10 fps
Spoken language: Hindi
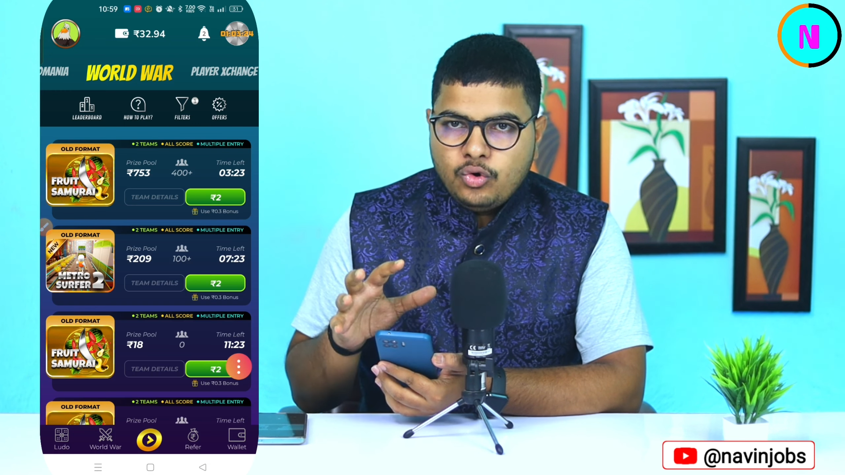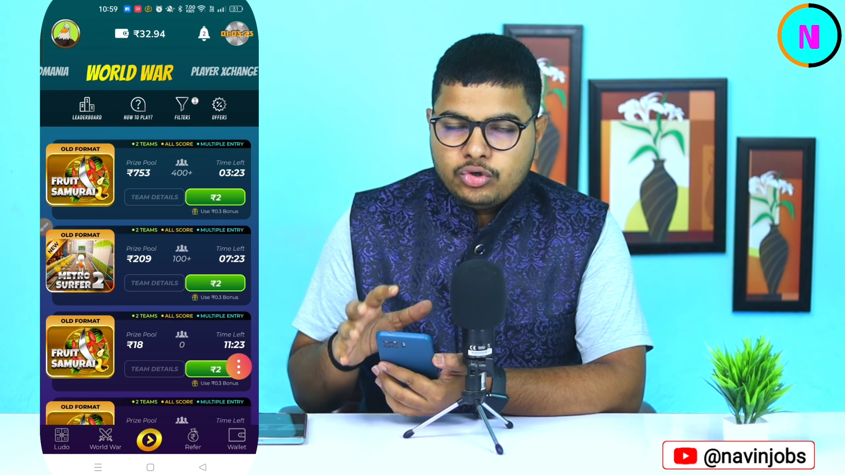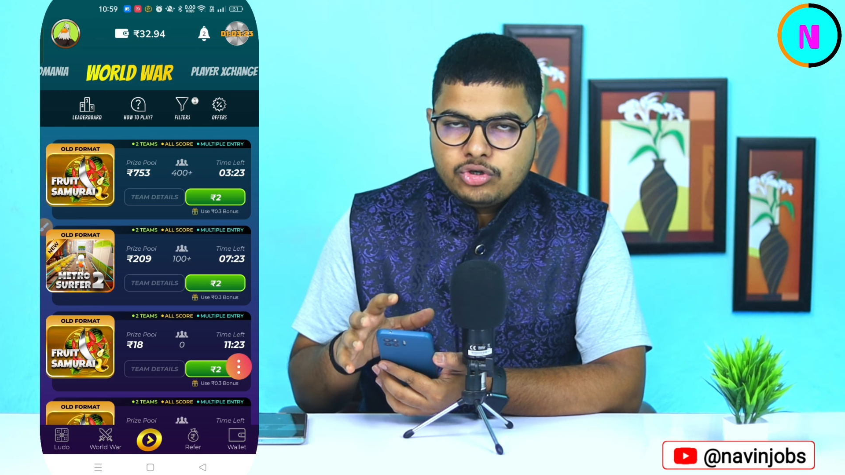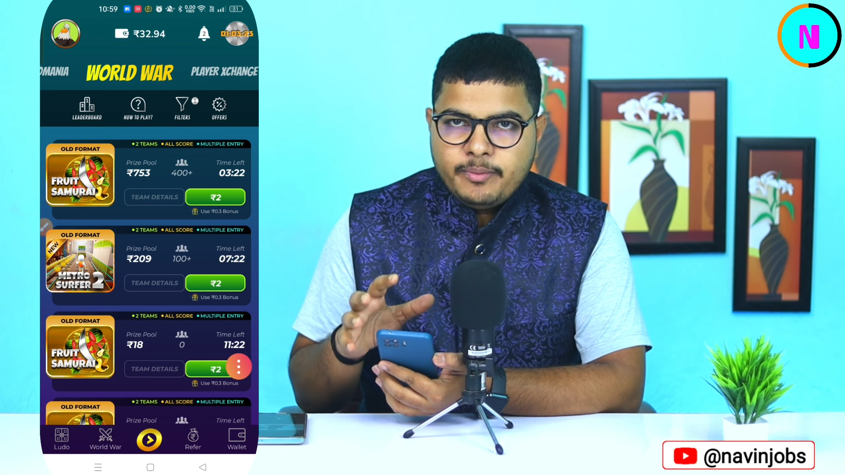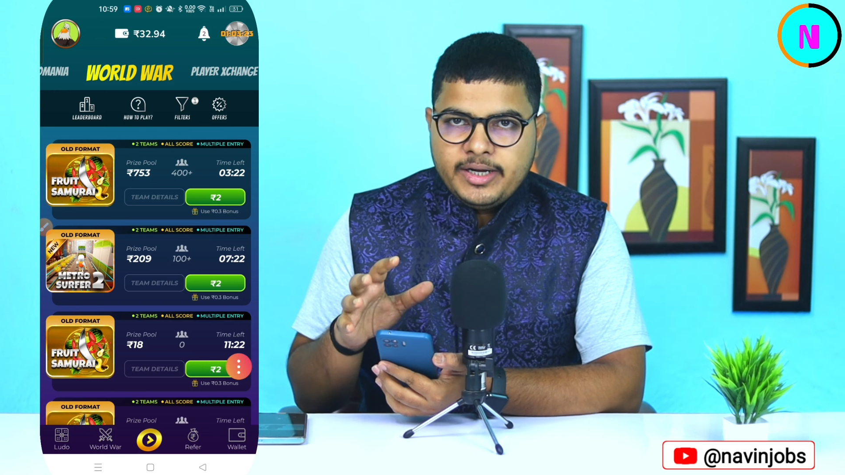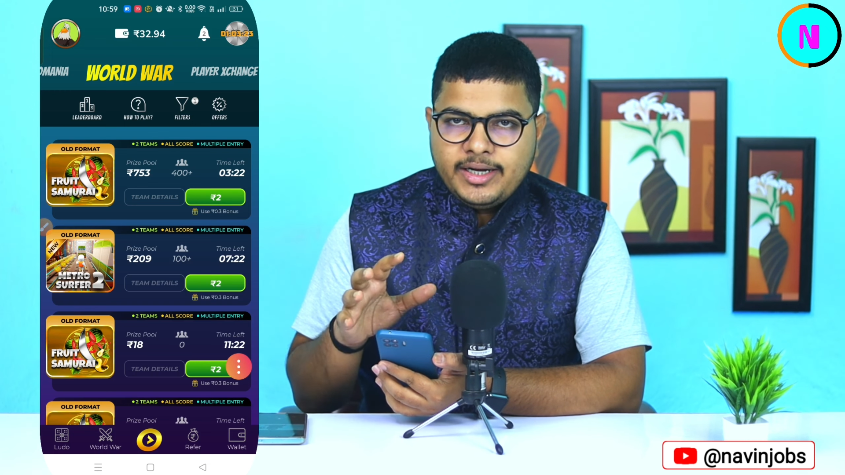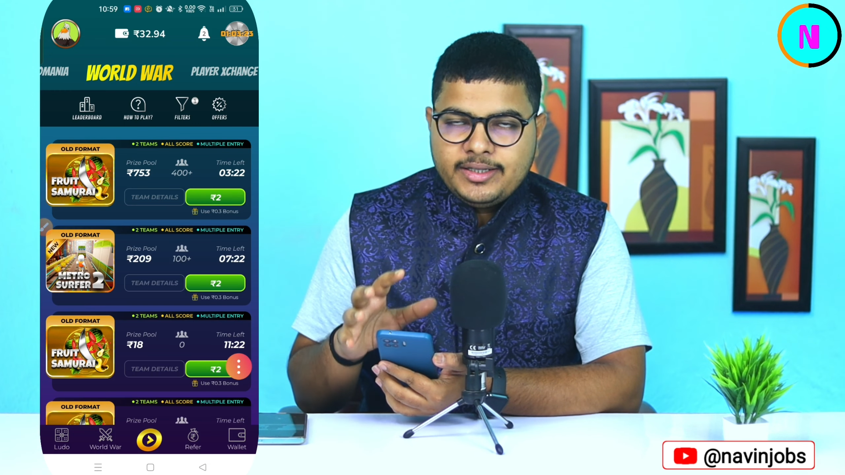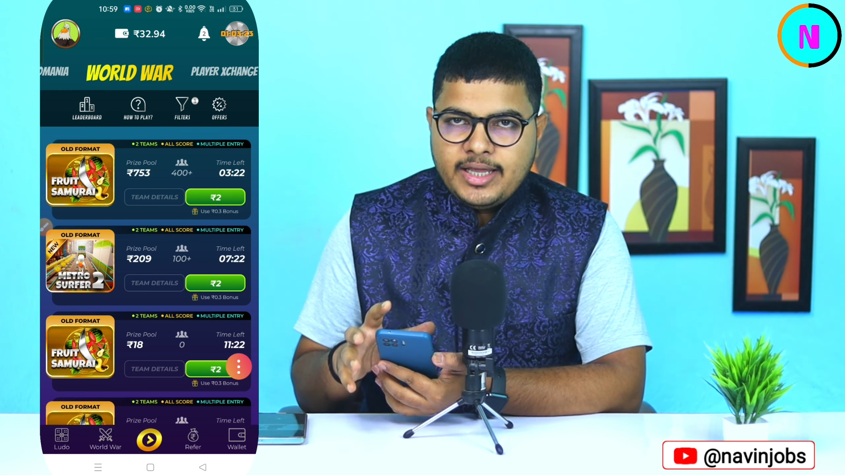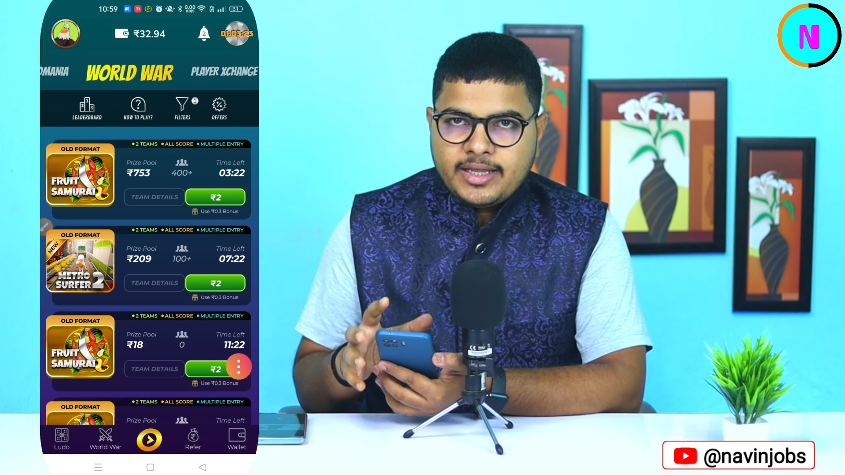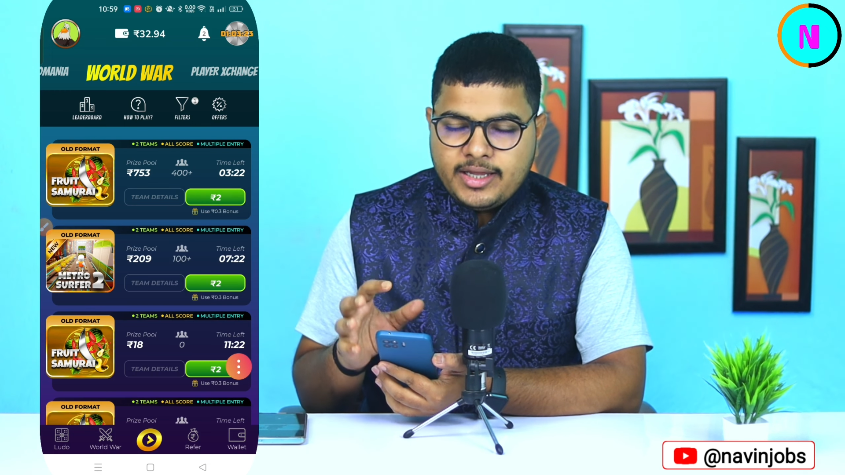
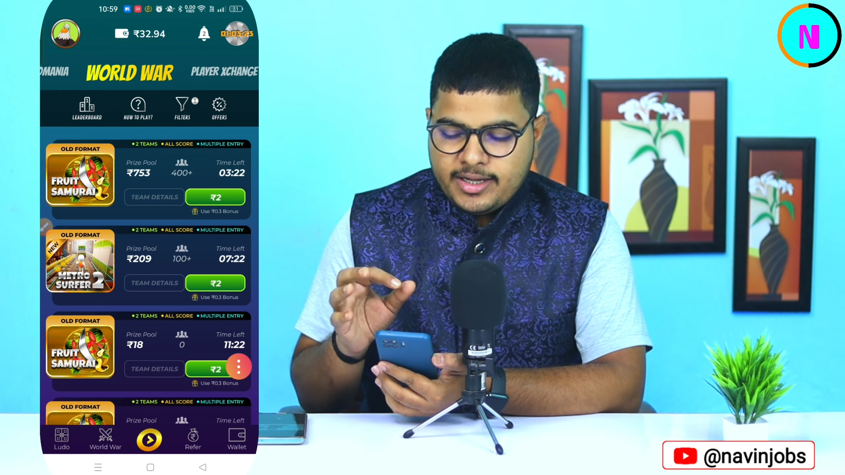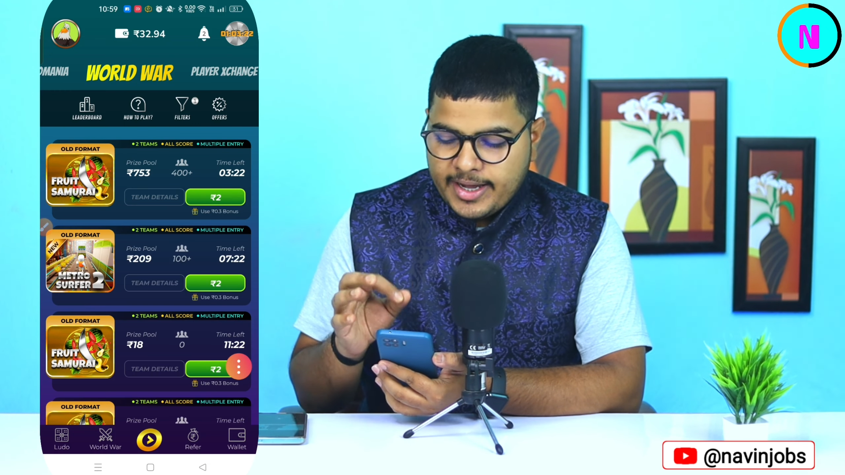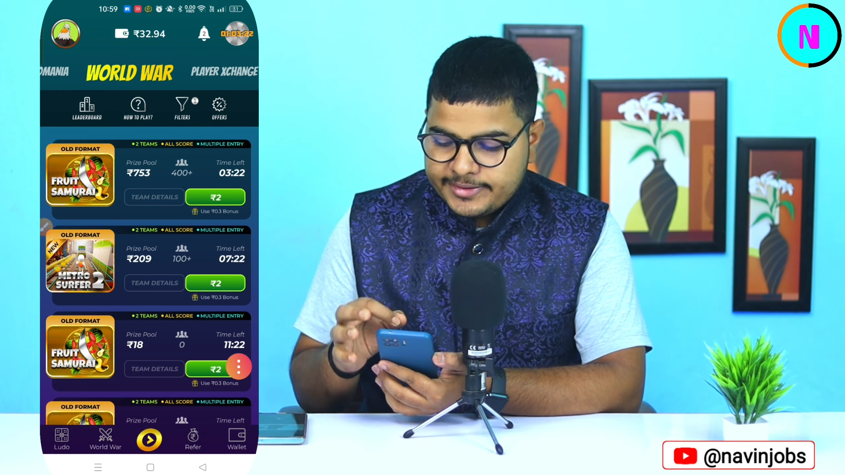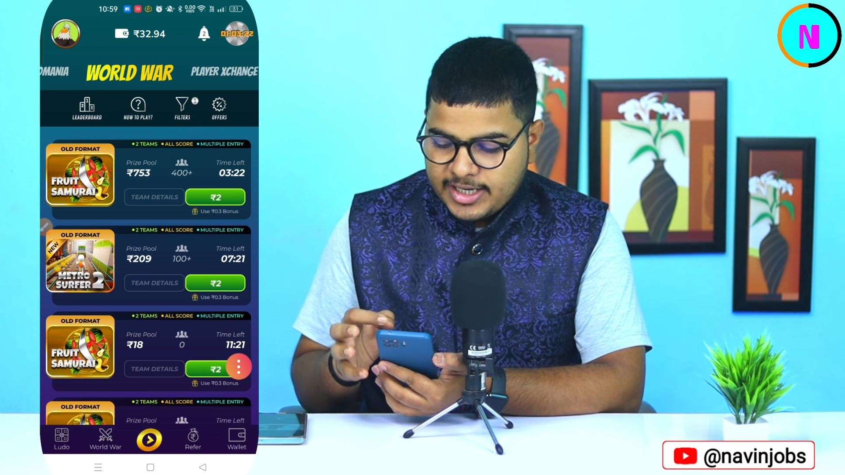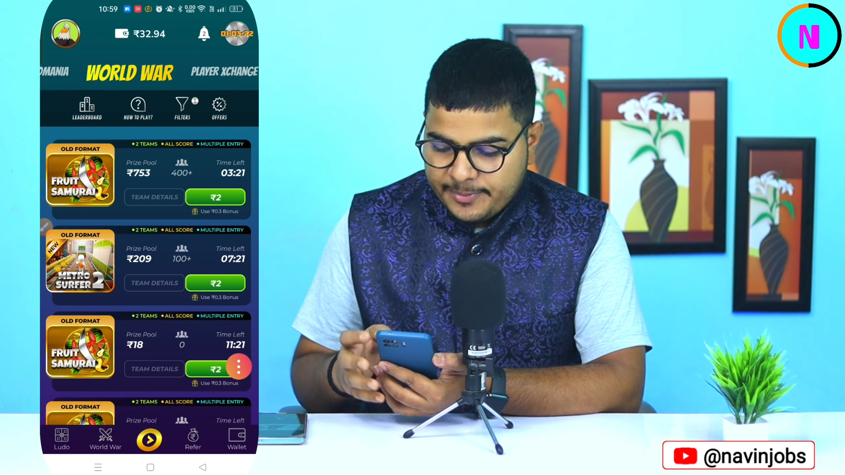ऑटोमेटिक देखेंगे गैज